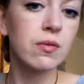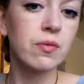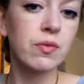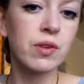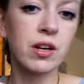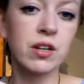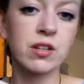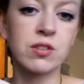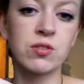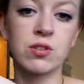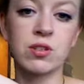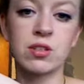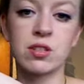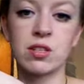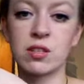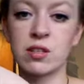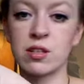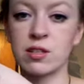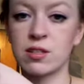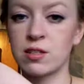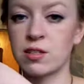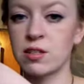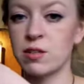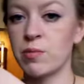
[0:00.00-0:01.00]
Also das sind
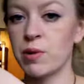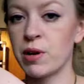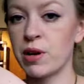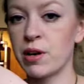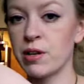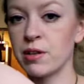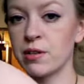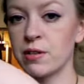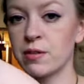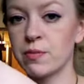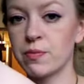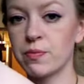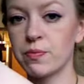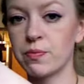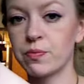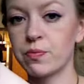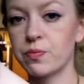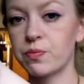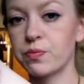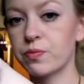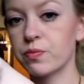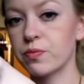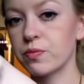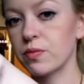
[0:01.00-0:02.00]
jetzt die beiden
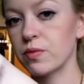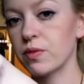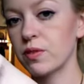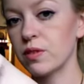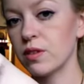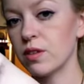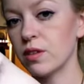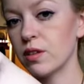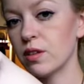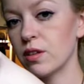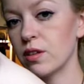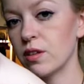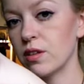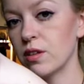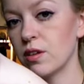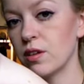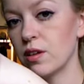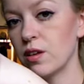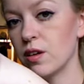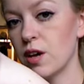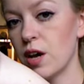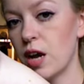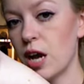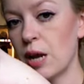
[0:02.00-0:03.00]

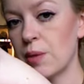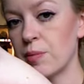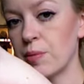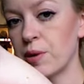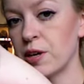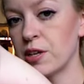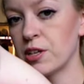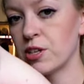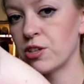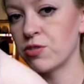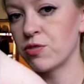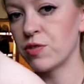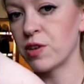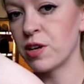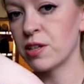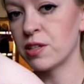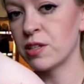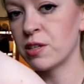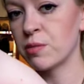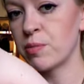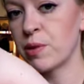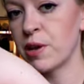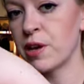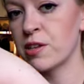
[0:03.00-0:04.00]
einmal als
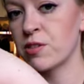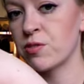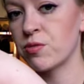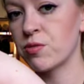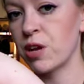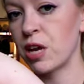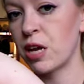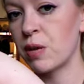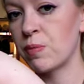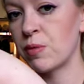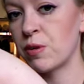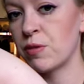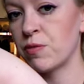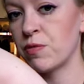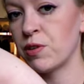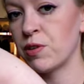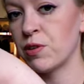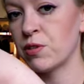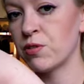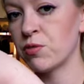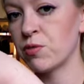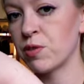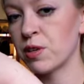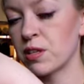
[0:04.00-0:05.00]
schwarze Base und einmal wie
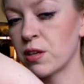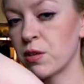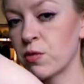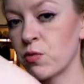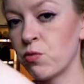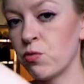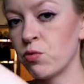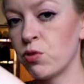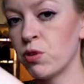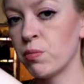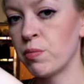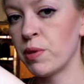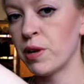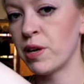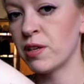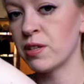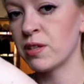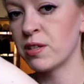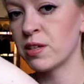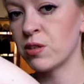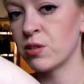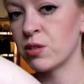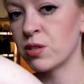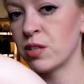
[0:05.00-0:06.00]
sowas dann ohne
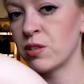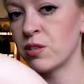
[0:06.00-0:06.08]
Base aussieht.